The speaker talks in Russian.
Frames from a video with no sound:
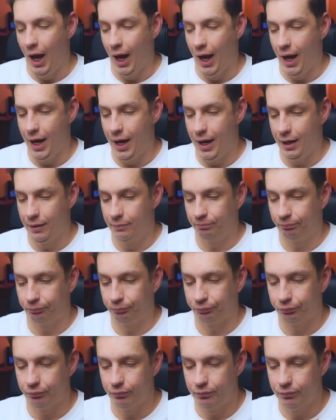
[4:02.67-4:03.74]
А
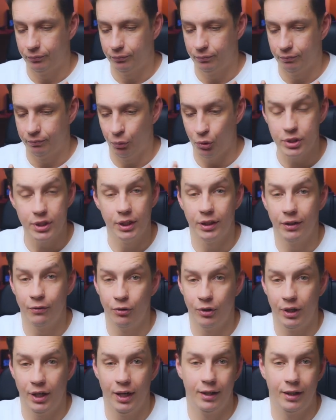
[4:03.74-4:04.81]
после того,
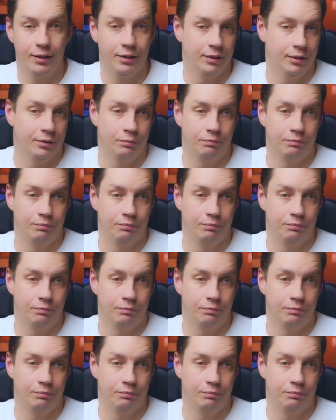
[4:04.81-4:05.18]
как